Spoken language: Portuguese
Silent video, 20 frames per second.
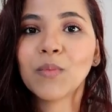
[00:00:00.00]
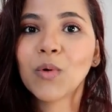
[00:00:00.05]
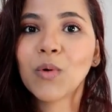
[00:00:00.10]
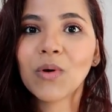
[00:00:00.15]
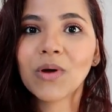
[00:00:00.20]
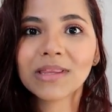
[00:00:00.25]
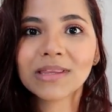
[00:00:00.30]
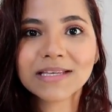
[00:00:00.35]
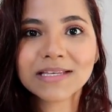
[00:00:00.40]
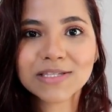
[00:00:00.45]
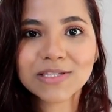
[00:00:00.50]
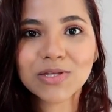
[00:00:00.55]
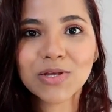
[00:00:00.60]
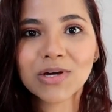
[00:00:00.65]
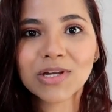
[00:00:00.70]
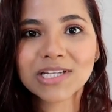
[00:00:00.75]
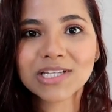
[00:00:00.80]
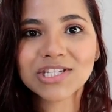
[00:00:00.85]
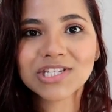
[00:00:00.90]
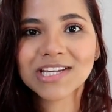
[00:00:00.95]
muitas
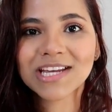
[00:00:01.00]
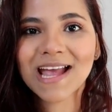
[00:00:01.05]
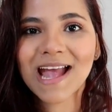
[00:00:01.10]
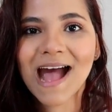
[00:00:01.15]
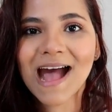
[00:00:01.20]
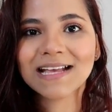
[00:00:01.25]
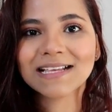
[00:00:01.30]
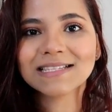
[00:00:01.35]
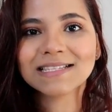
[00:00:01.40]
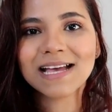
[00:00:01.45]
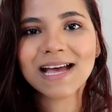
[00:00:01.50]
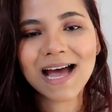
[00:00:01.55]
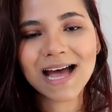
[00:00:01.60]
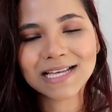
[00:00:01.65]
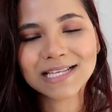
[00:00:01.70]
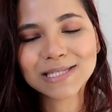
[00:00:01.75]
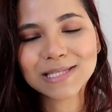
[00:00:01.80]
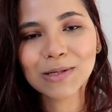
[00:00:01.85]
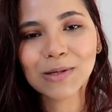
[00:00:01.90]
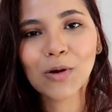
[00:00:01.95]
donas de casa,
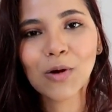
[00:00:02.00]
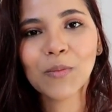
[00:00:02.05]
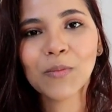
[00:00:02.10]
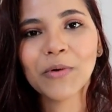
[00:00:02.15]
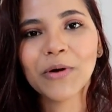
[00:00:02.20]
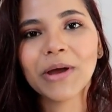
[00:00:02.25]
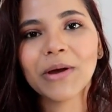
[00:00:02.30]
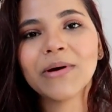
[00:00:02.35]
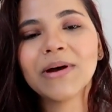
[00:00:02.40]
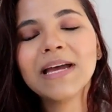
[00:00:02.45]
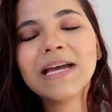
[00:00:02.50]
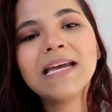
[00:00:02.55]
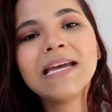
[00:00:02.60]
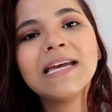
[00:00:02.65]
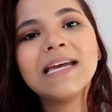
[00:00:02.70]
assim como eu,